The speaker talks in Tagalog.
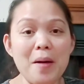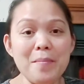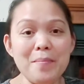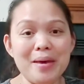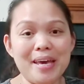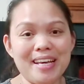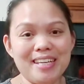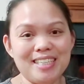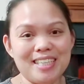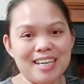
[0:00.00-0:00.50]

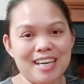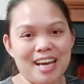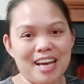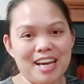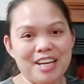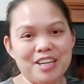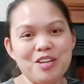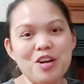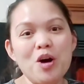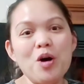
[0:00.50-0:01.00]
amazing,
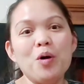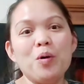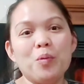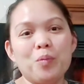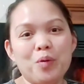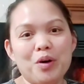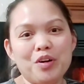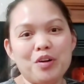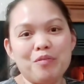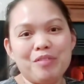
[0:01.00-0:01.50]
and
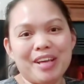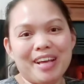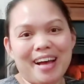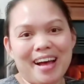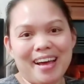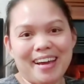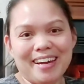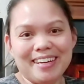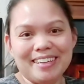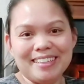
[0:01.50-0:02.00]
one of a
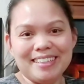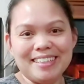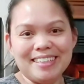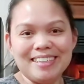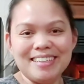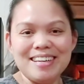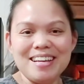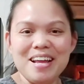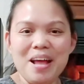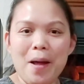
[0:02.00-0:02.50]
kind.
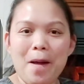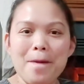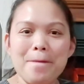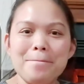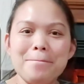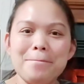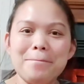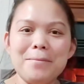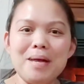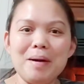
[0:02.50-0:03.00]

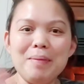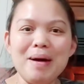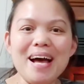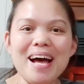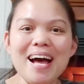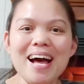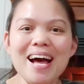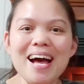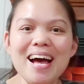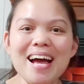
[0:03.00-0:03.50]

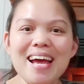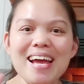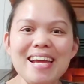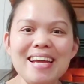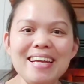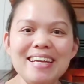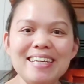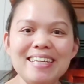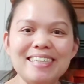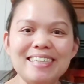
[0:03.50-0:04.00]
Bye-bye!